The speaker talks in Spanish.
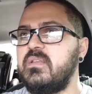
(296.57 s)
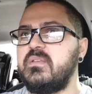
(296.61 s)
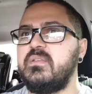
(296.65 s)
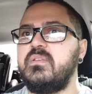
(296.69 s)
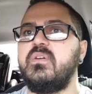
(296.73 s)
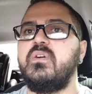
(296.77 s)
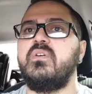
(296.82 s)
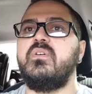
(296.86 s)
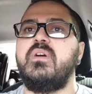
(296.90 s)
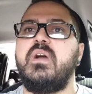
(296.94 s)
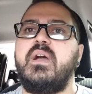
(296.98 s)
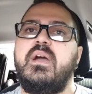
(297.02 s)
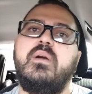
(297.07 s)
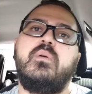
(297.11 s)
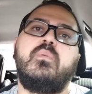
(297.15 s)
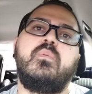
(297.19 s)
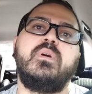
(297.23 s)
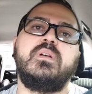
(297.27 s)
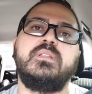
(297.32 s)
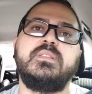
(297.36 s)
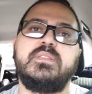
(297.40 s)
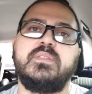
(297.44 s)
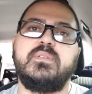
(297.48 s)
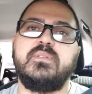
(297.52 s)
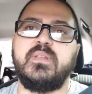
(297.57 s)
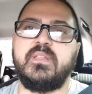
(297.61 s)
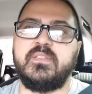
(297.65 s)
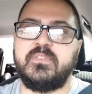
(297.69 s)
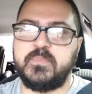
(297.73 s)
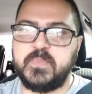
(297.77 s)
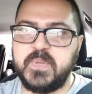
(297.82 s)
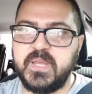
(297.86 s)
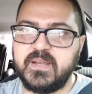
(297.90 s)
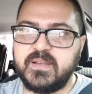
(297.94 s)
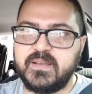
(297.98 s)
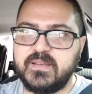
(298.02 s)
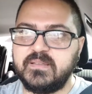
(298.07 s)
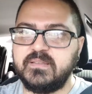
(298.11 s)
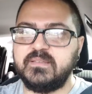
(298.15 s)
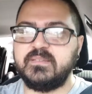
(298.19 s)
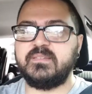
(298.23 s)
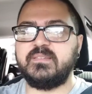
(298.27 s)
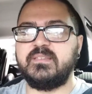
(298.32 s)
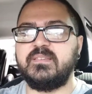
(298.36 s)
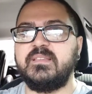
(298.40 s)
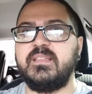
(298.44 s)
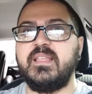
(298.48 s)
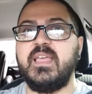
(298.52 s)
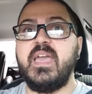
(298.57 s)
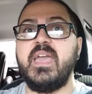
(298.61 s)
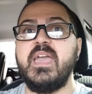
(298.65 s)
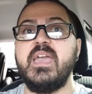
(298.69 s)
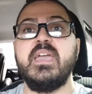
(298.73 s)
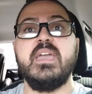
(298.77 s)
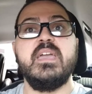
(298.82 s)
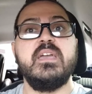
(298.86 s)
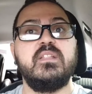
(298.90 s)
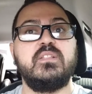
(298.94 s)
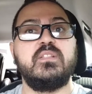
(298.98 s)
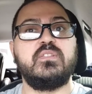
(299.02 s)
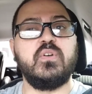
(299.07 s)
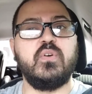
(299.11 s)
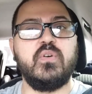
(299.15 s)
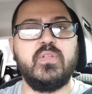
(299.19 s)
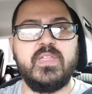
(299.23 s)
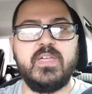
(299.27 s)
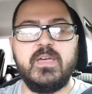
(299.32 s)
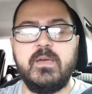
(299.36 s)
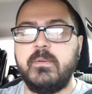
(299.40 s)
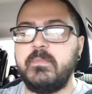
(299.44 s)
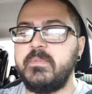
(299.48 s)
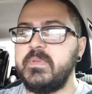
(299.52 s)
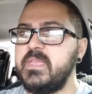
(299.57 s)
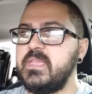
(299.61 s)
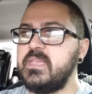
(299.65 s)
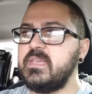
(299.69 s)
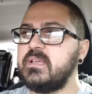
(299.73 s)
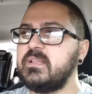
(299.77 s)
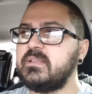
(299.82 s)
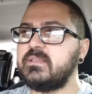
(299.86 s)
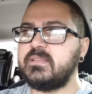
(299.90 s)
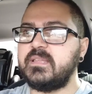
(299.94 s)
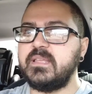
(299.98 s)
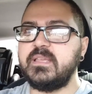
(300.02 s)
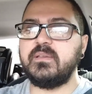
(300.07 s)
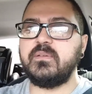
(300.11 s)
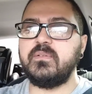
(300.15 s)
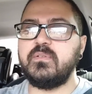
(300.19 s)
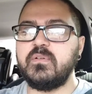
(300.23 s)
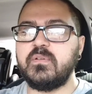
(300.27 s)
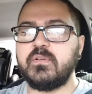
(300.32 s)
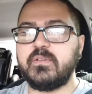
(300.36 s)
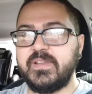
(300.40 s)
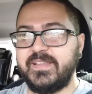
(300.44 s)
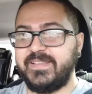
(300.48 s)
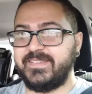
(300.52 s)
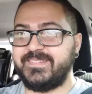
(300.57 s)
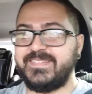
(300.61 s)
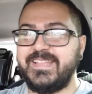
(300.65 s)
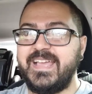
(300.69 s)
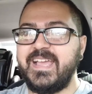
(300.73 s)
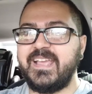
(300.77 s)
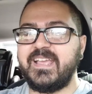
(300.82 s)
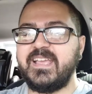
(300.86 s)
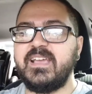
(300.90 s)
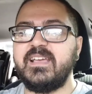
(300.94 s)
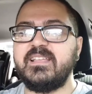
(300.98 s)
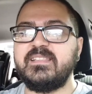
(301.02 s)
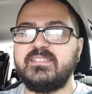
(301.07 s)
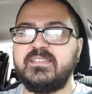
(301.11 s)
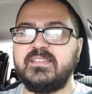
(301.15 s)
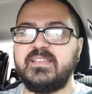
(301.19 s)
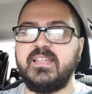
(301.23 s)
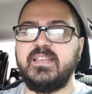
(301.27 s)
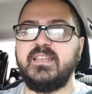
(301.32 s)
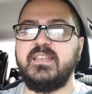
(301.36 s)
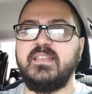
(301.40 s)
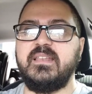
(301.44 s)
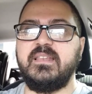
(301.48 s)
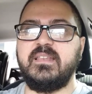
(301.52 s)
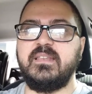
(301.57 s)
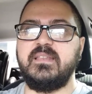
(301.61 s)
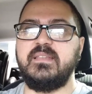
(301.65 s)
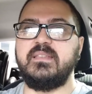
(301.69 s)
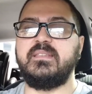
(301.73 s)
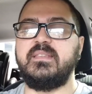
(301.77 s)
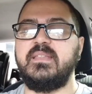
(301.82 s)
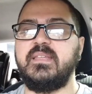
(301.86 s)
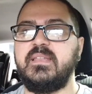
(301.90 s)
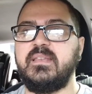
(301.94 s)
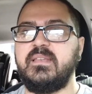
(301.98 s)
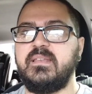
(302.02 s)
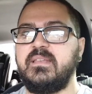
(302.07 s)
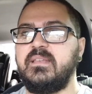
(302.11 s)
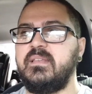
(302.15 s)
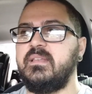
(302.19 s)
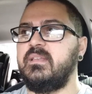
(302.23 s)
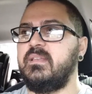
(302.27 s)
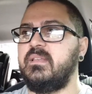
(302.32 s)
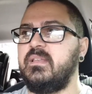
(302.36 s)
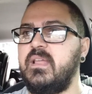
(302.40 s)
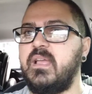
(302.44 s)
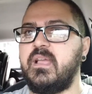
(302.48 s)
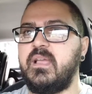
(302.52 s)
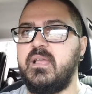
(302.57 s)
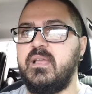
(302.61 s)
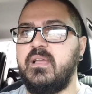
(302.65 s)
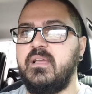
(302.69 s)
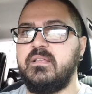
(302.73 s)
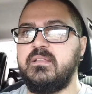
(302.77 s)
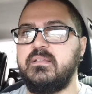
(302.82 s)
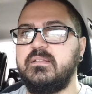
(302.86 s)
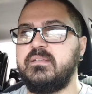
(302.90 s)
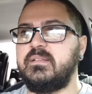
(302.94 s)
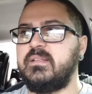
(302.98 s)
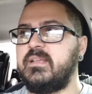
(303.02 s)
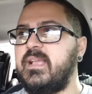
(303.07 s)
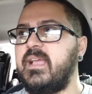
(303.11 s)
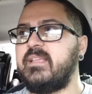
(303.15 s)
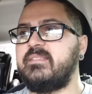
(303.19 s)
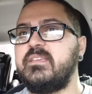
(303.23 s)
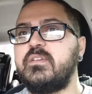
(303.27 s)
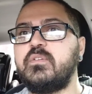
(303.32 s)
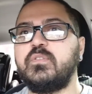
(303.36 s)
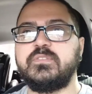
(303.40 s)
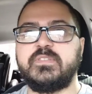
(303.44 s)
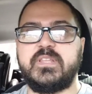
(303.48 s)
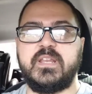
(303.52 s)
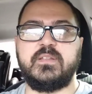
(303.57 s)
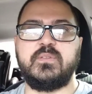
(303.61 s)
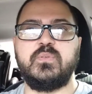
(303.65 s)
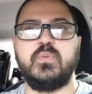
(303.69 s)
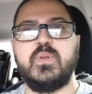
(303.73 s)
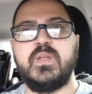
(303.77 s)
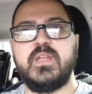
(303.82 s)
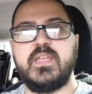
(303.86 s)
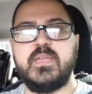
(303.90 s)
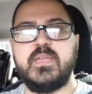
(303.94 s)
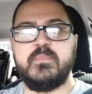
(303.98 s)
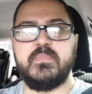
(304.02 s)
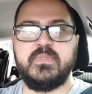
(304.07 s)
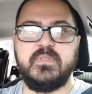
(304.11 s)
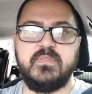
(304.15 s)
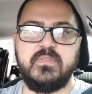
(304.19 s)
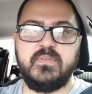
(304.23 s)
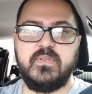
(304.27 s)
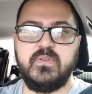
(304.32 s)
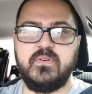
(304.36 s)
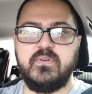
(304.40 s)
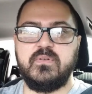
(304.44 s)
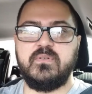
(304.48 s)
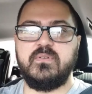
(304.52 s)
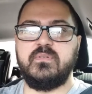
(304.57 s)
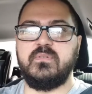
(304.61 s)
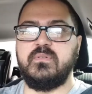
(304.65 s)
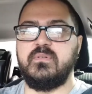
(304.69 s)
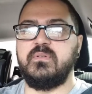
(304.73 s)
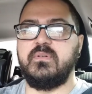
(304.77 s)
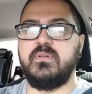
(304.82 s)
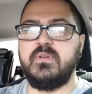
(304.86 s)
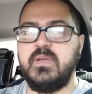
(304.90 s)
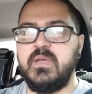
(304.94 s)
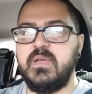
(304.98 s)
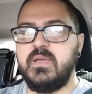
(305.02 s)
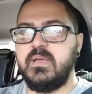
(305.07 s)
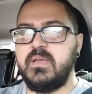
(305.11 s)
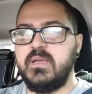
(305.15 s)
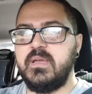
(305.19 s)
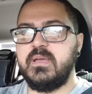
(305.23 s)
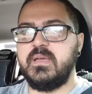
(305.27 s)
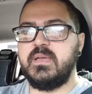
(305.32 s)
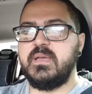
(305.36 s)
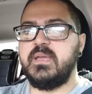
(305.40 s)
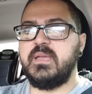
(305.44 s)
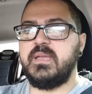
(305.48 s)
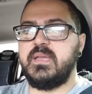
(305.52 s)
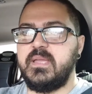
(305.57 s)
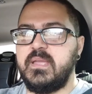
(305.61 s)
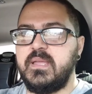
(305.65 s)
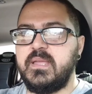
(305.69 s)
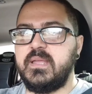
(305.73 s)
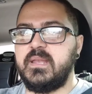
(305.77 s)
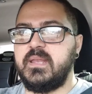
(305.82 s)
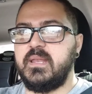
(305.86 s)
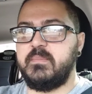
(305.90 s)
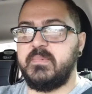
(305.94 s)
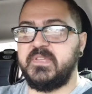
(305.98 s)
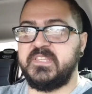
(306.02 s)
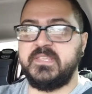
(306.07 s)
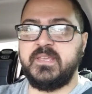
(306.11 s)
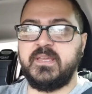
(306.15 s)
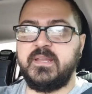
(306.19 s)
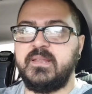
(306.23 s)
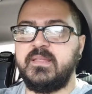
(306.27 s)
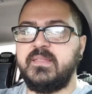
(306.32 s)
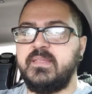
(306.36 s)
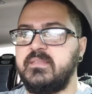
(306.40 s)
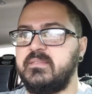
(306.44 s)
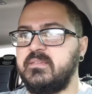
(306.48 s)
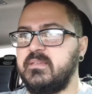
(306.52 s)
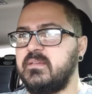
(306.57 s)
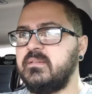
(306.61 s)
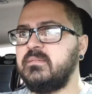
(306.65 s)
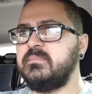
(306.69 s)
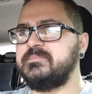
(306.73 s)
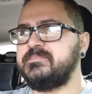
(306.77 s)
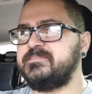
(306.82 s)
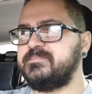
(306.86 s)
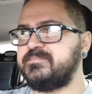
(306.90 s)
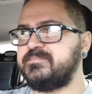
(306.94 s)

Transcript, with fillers: no aguanto las piernas. Todavía tengo resacas de la casi contractura me dio en la mañana de ayer.